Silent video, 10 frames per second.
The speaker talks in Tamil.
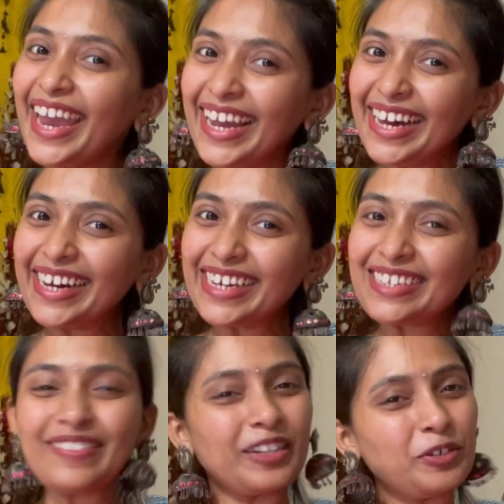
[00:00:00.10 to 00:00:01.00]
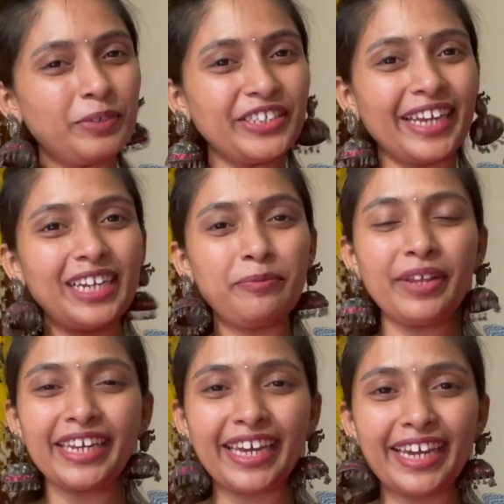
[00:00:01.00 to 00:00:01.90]
காய்ஸ் வெல்கம் டு சேனல் எப்படி
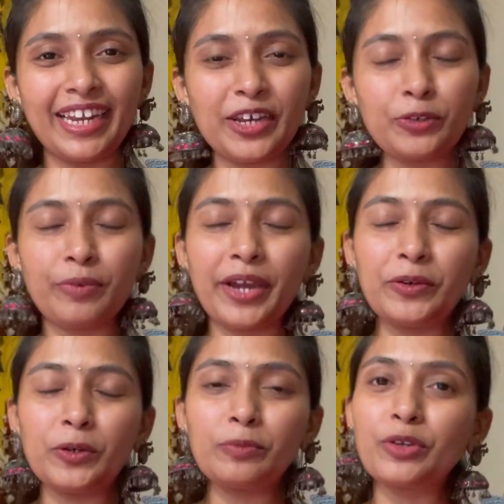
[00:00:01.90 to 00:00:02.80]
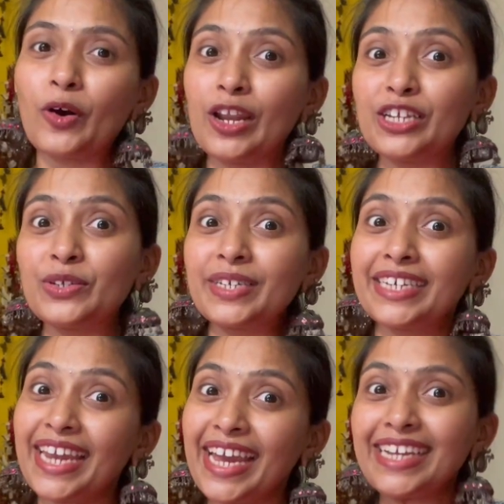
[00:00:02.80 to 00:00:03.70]
இருக்கீங்க எல்லாரும் ஐ ஹோப் யூ ஆல் ஆர் டூயிங்
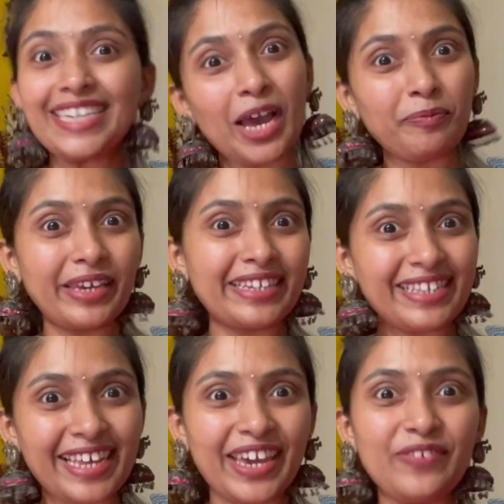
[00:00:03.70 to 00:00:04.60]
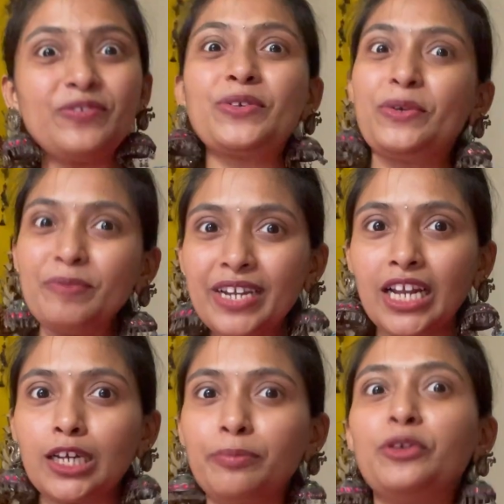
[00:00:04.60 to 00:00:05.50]
கிரேட் ஹாப்பி அண்ட் சேஃப் ஸோ ரொம்ப
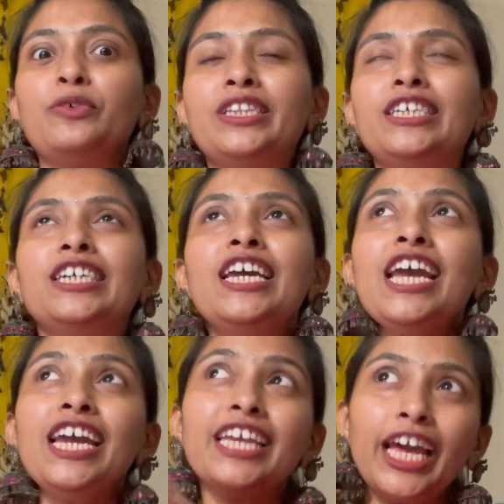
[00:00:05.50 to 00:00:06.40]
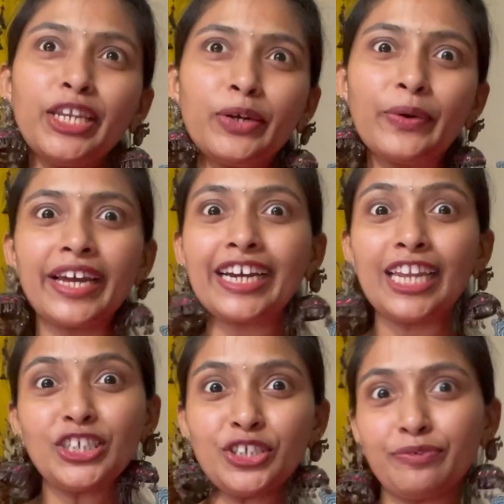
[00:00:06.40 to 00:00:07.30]
நாளுக்கு அப்புறம் வந்து என்னோட
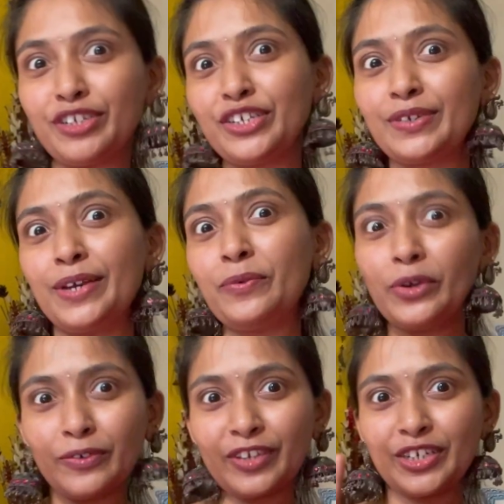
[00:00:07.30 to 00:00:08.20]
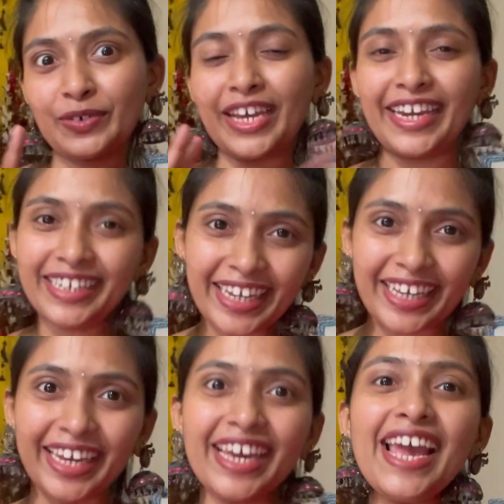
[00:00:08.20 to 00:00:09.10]
கலெக்ஷன் வீடியோவில் ஒரு வீடியோ தான் இன்றைக்கி